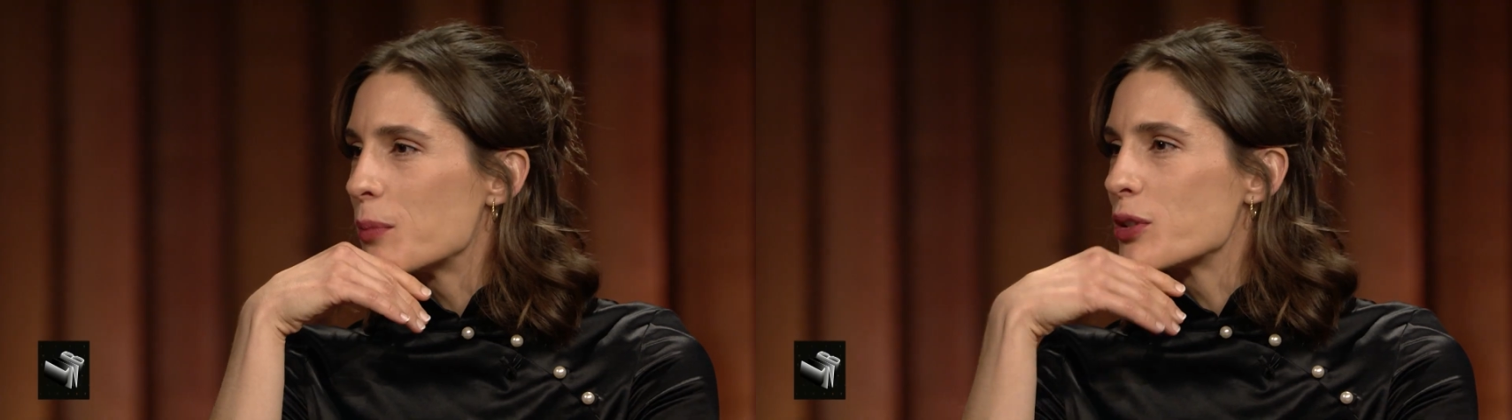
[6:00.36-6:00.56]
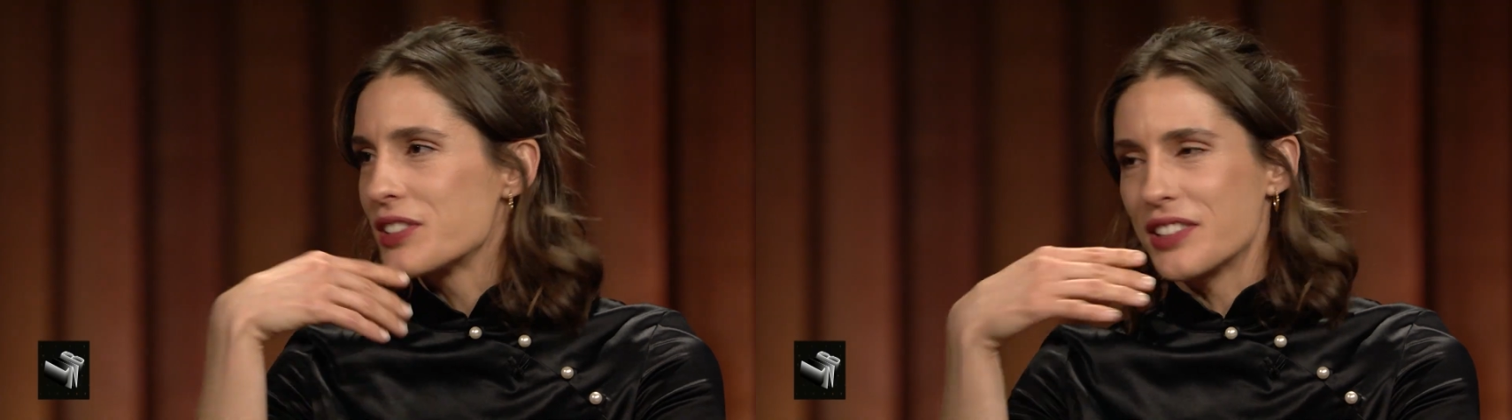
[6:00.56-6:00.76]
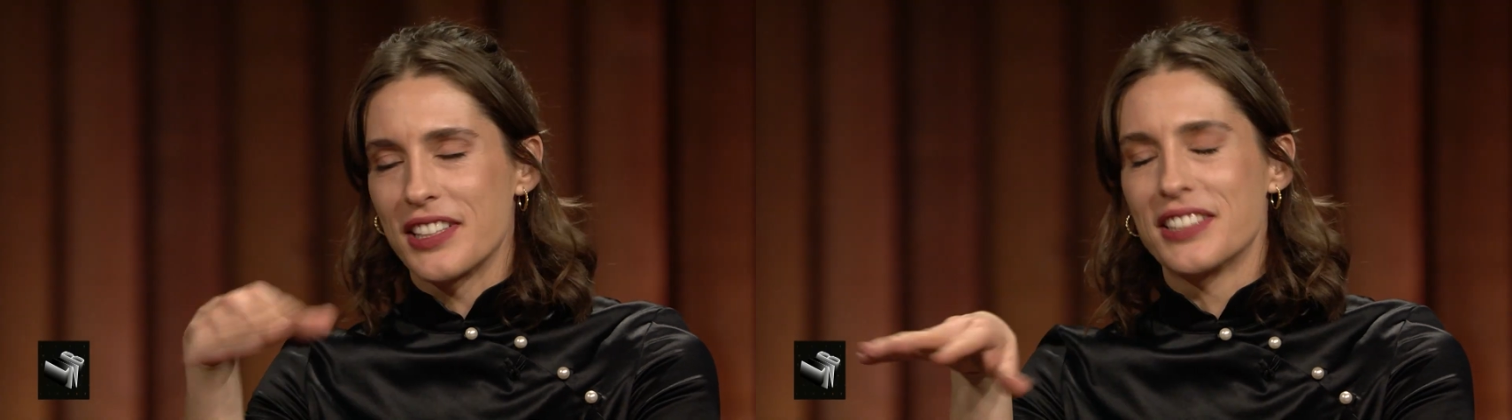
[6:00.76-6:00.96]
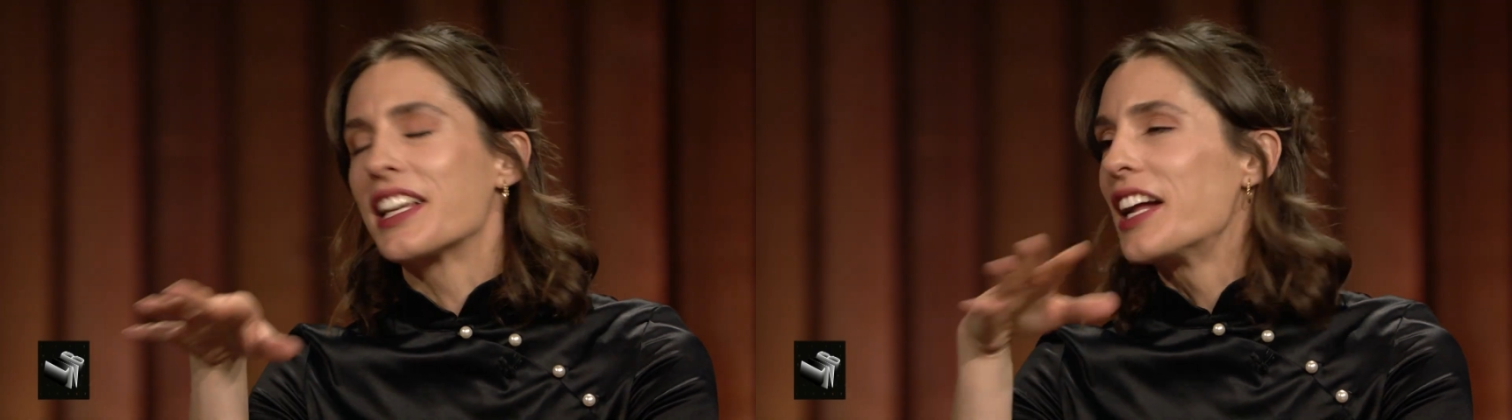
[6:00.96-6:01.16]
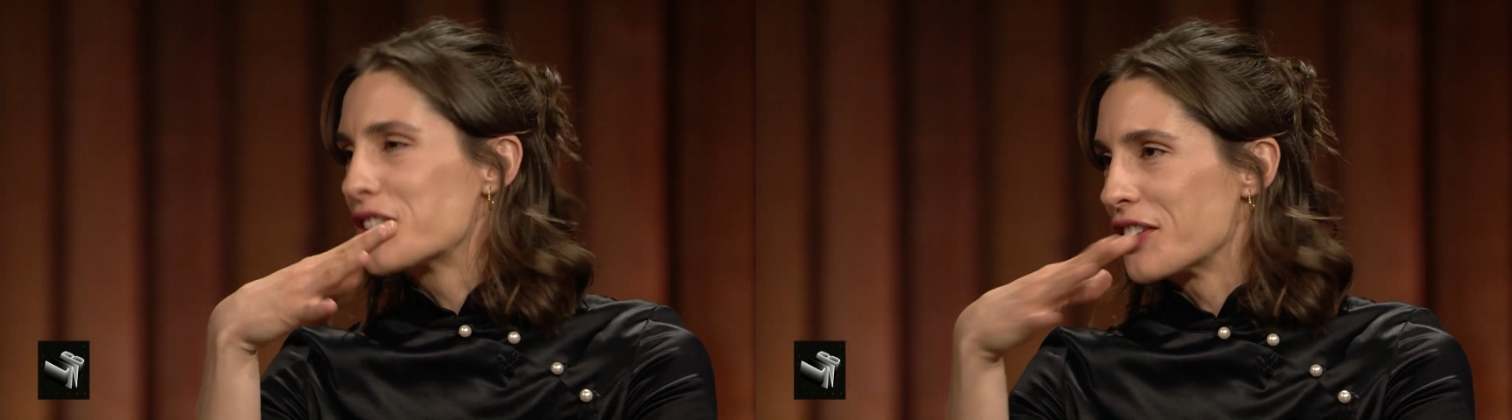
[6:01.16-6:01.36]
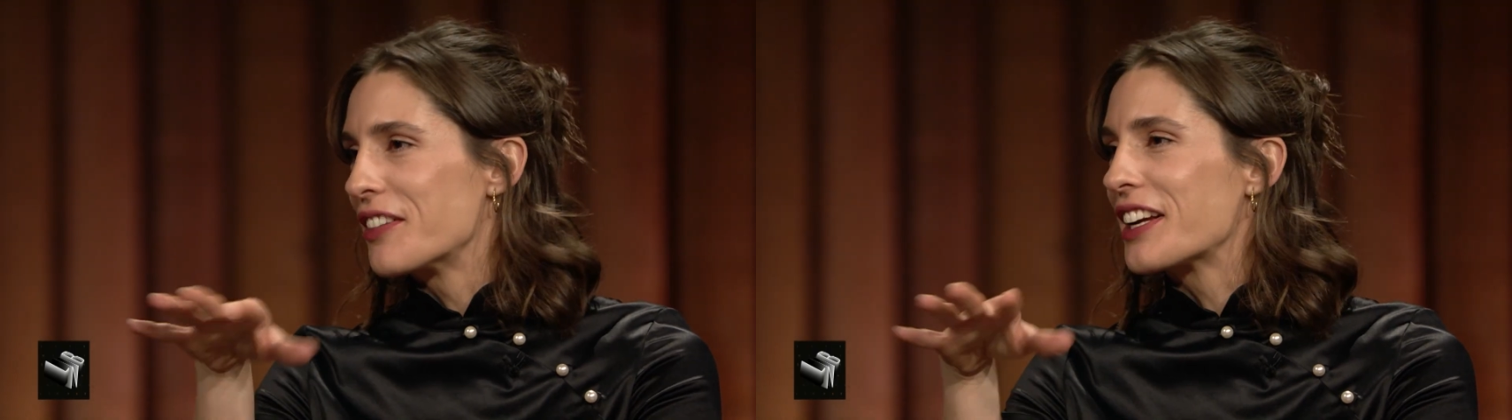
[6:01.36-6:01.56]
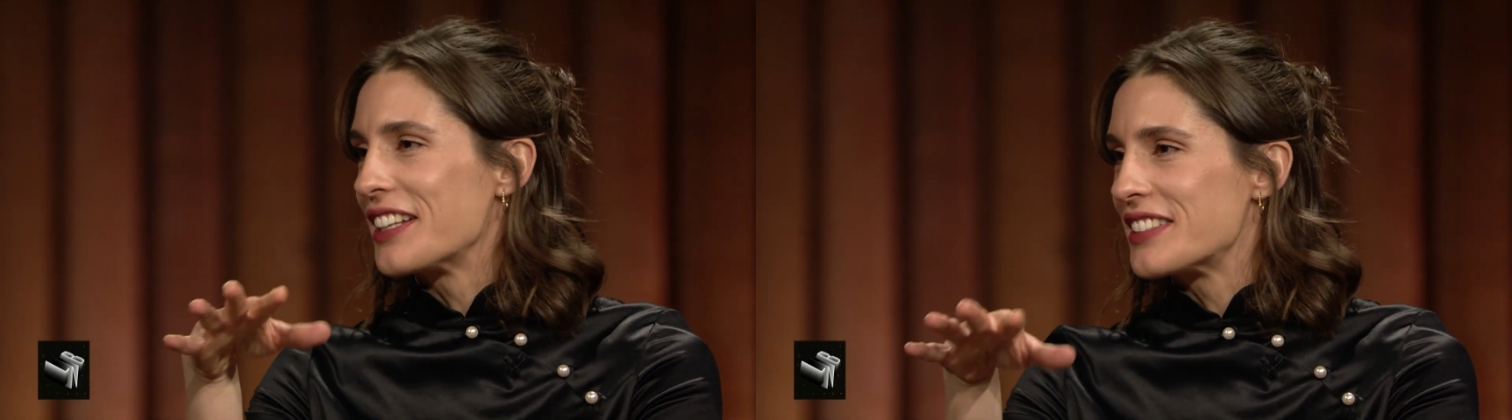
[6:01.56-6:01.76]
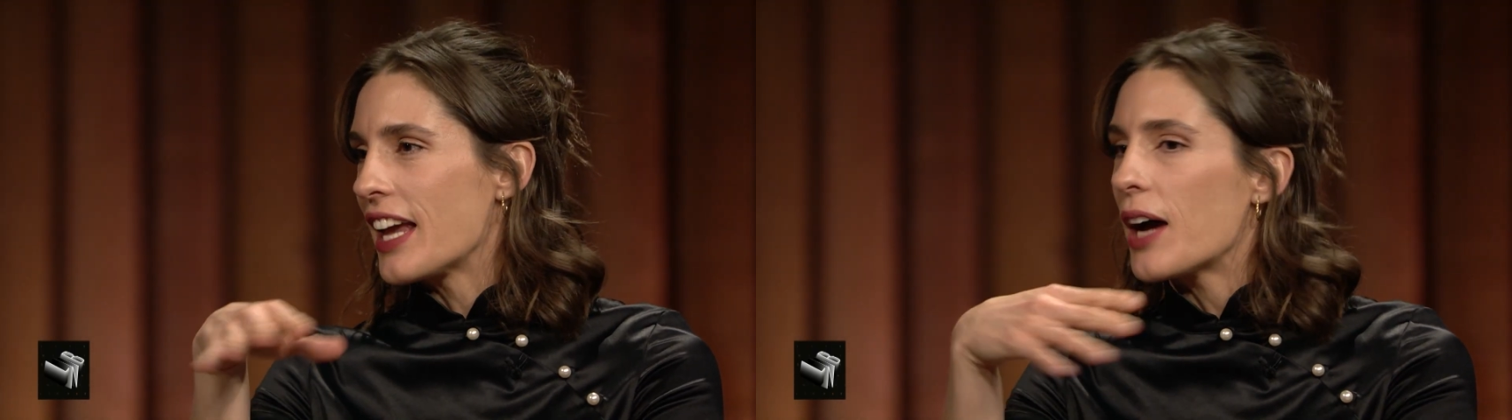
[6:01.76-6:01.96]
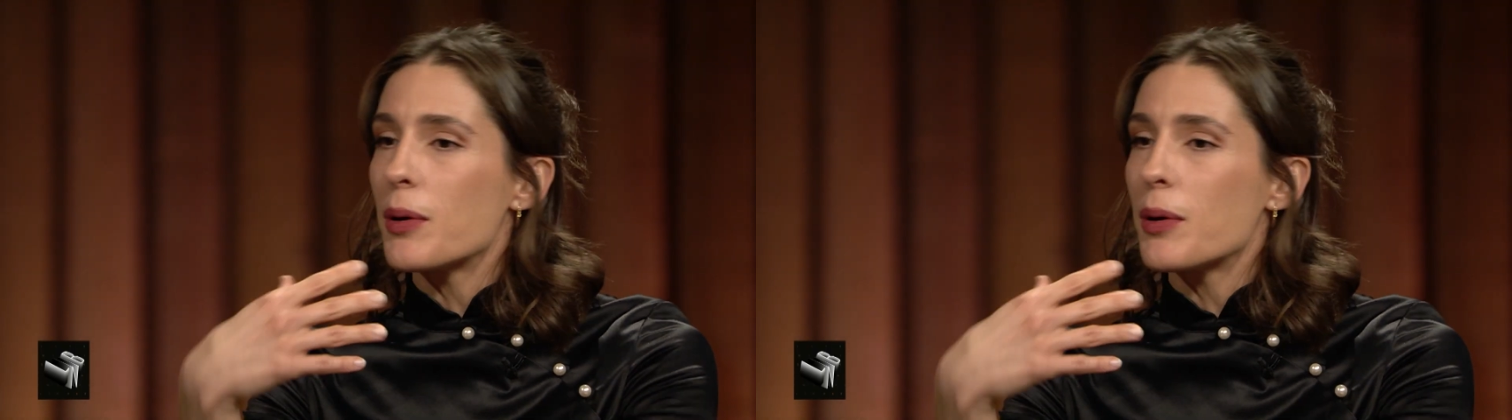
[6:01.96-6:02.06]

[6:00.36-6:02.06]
Da muss das Geld schon wirklich sehr.